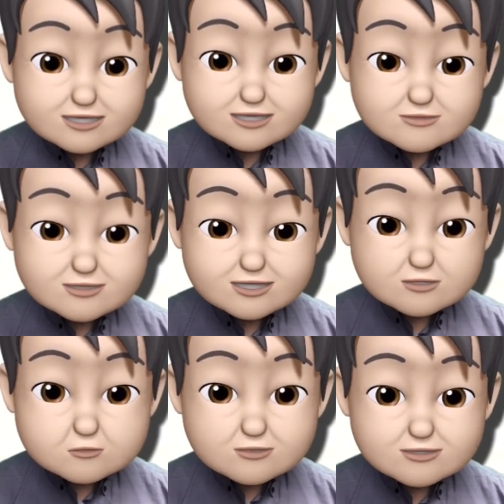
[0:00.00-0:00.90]
어, it
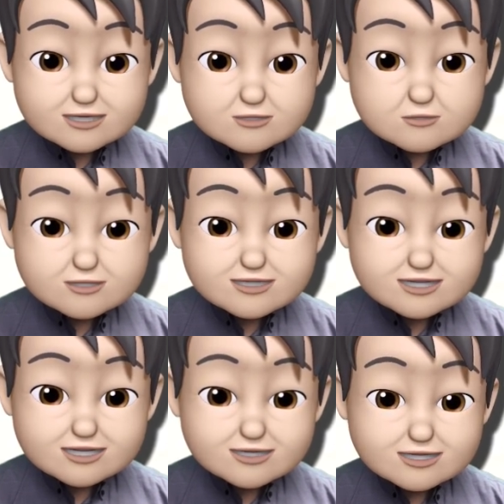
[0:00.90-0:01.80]
was가 이렇게
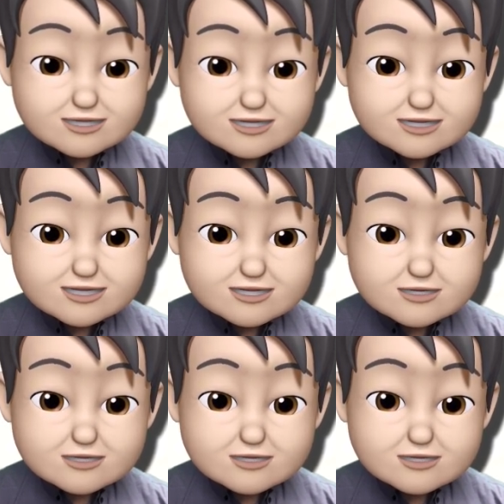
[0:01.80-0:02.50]
생략되니까